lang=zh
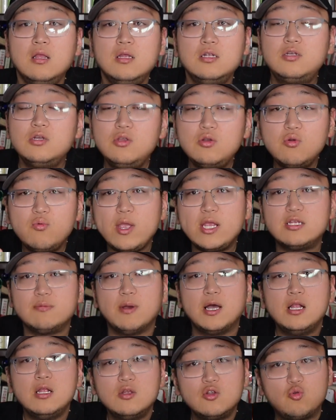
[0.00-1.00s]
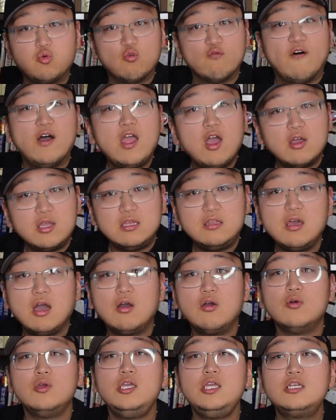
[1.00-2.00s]
这就是为什么处方药一定
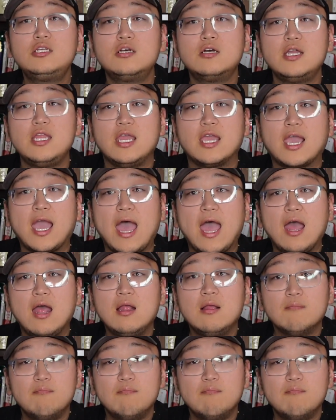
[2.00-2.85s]
要由医生给你开。